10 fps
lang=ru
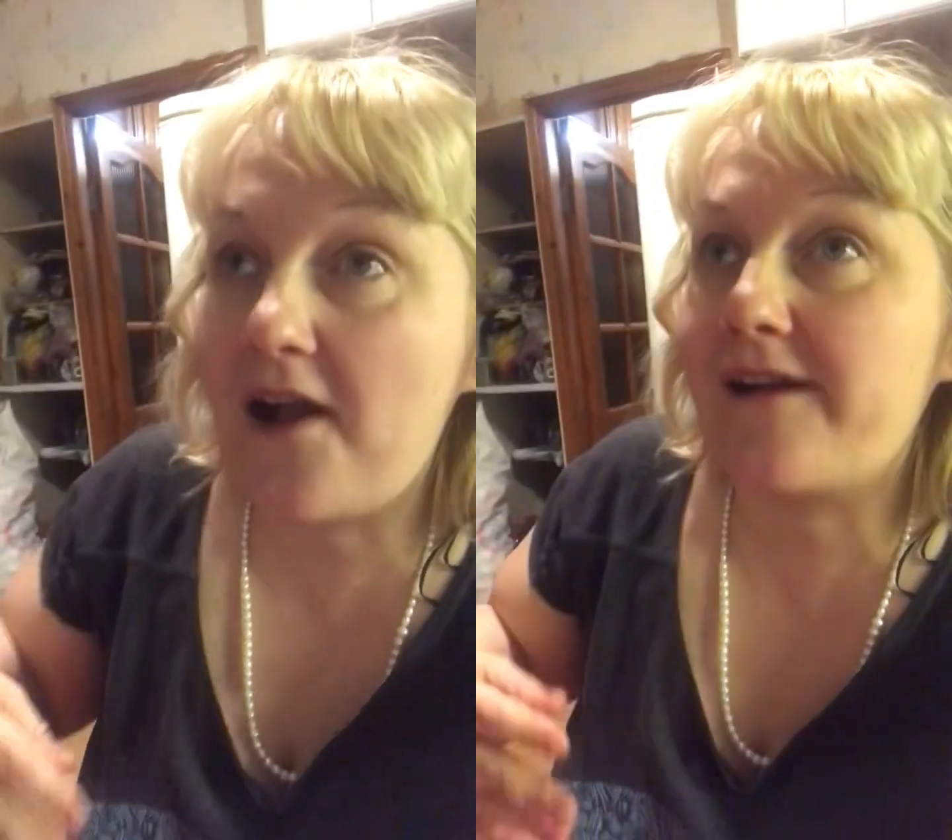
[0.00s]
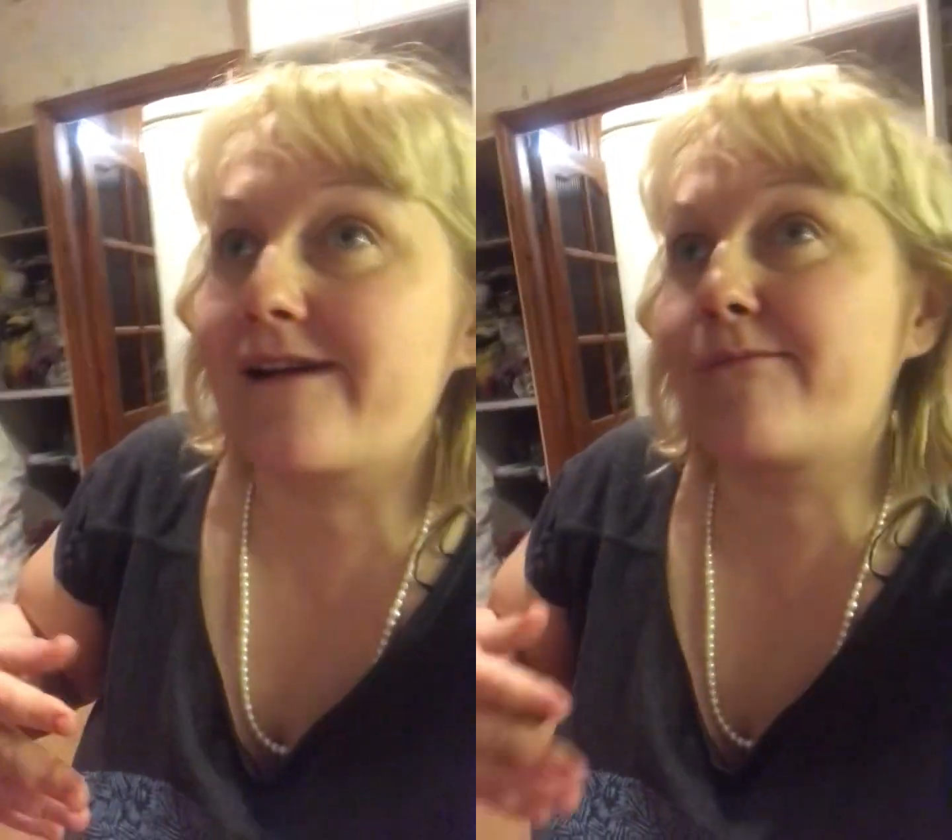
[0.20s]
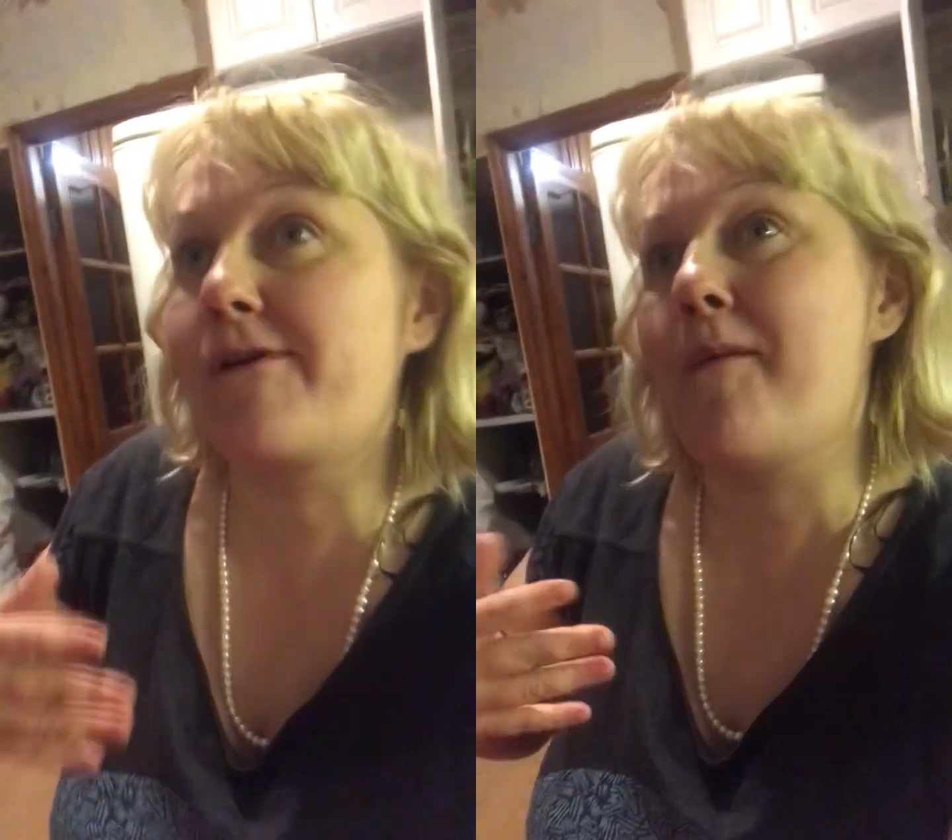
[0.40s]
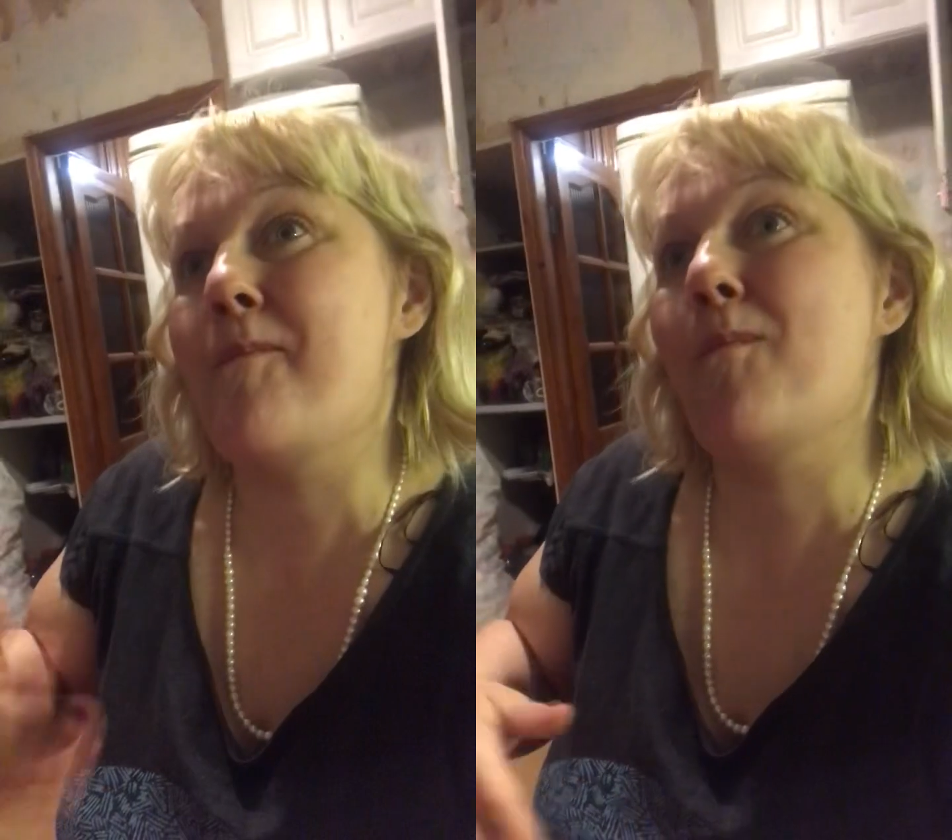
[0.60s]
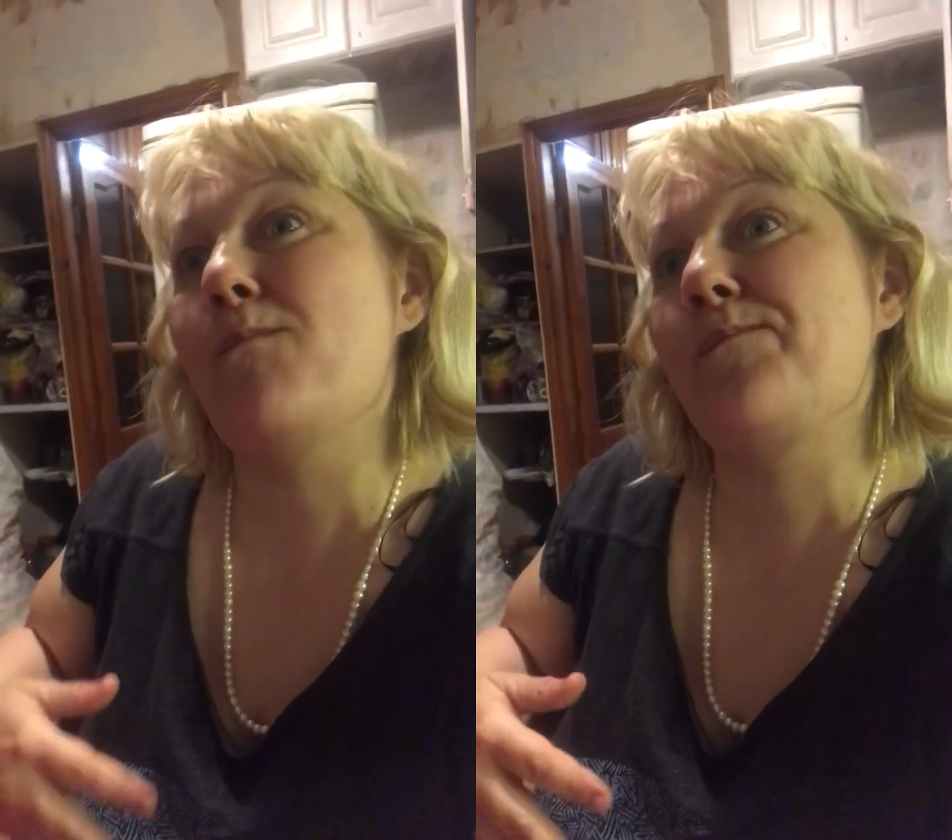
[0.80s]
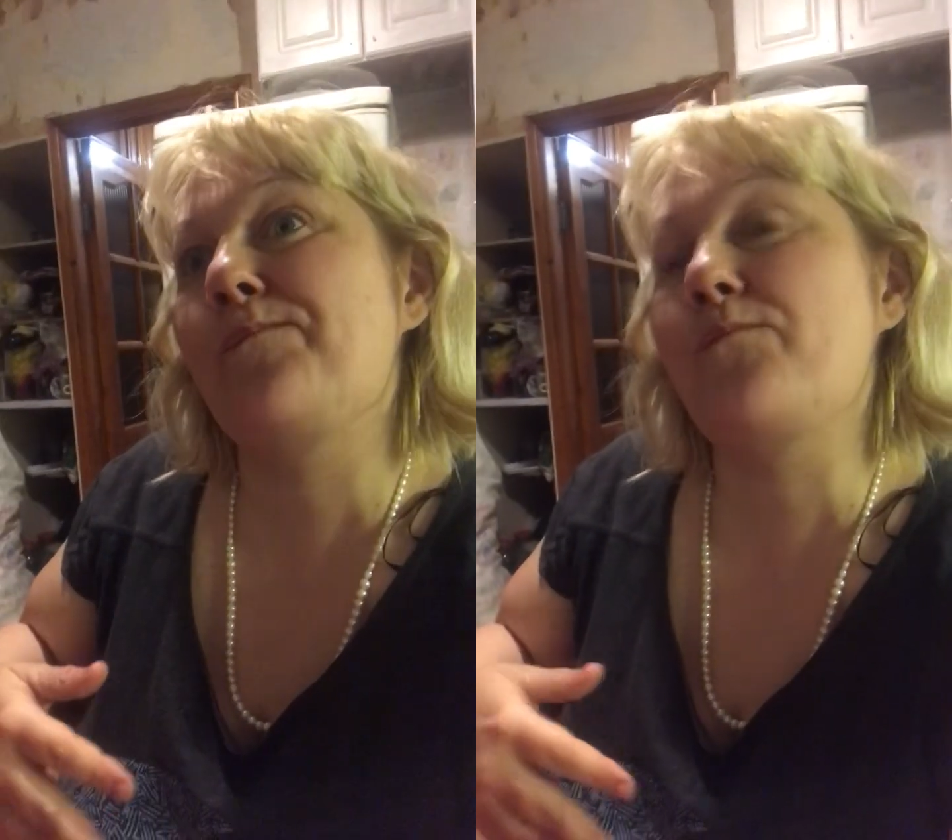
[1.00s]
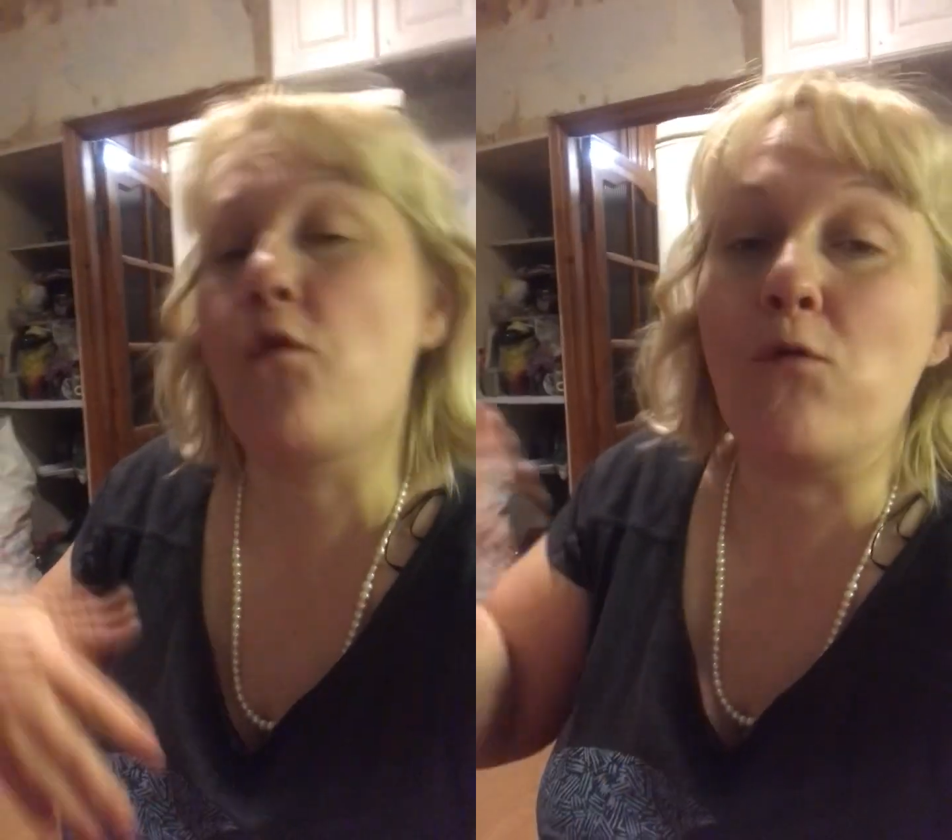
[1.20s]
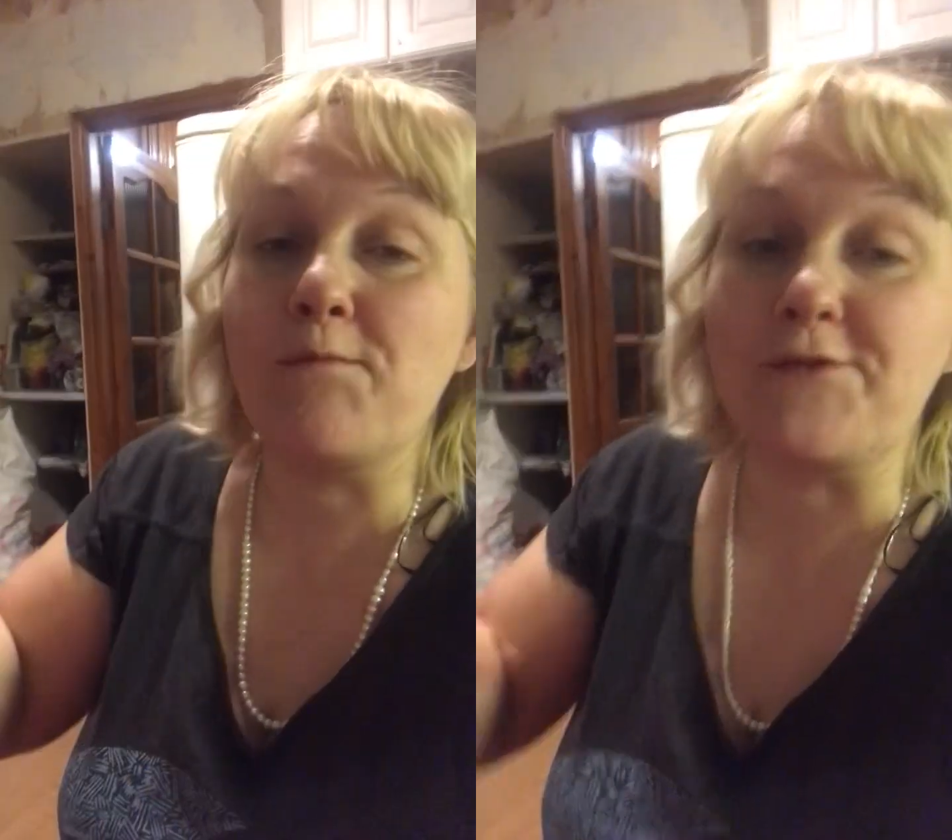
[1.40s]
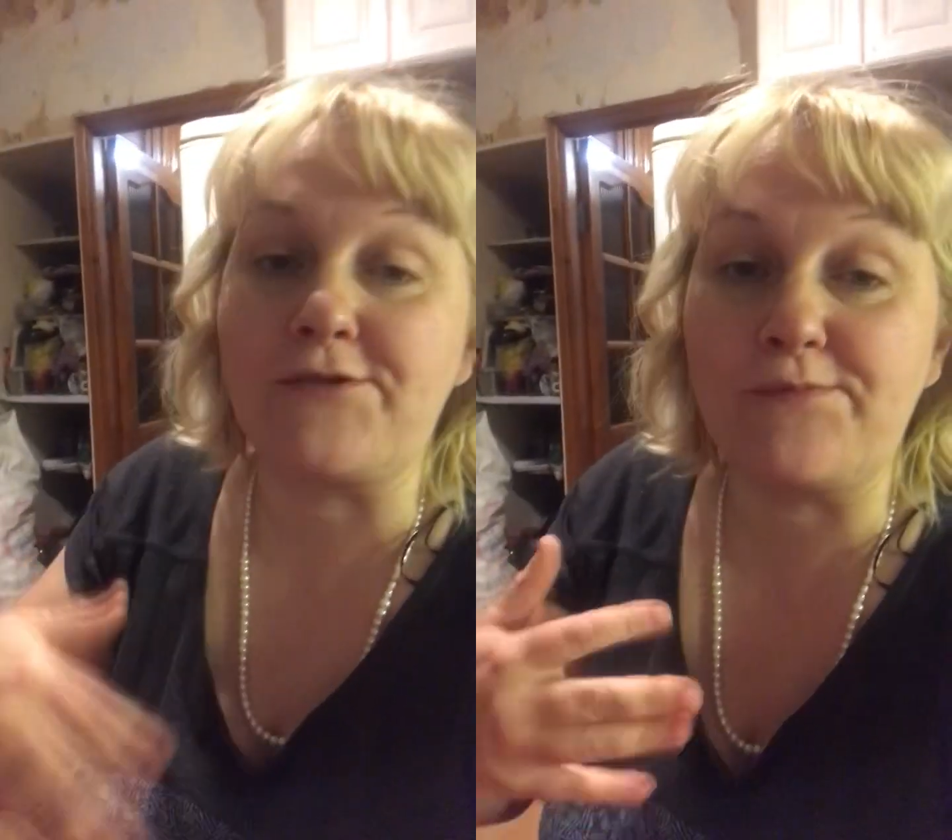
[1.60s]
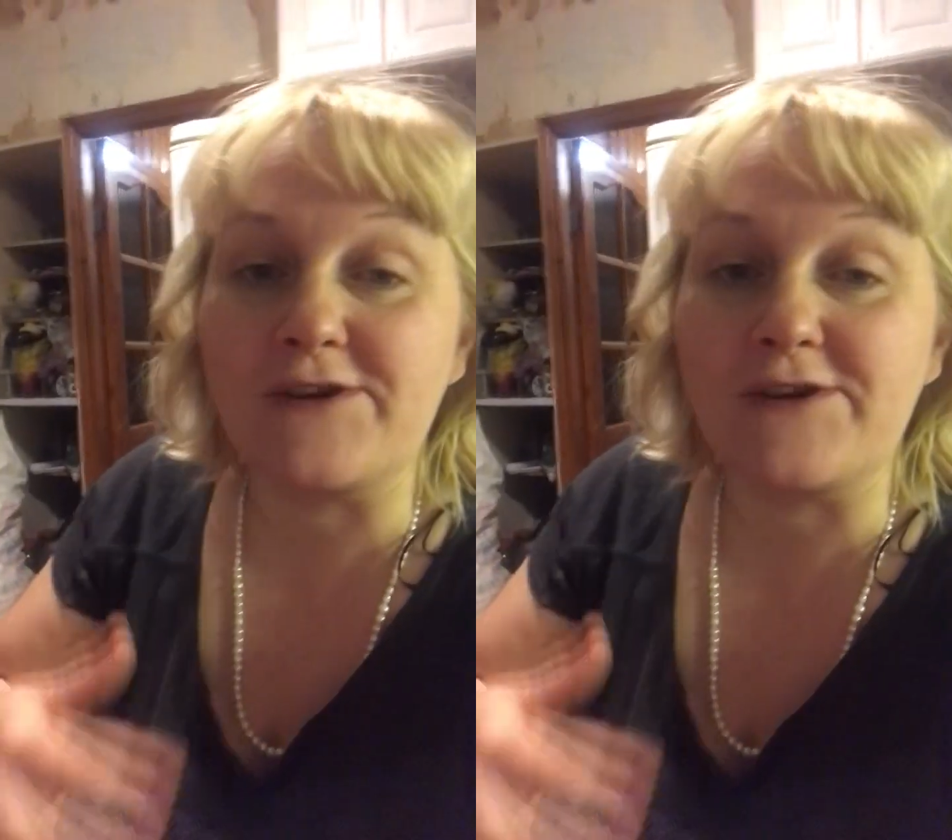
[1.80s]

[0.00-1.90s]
как бы опыт